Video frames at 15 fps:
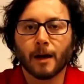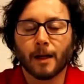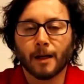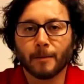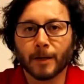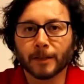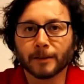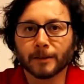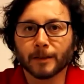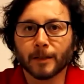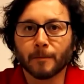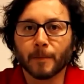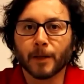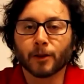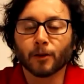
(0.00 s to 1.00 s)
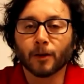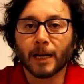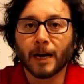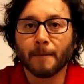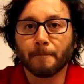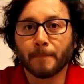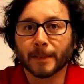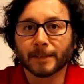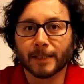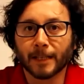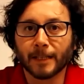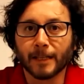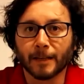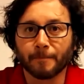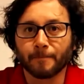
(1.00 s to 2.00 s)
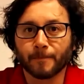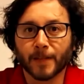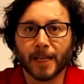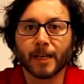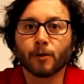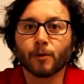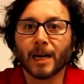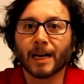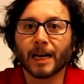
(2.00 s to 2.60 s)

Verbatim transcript: Además, inventó la Pascalina, que era una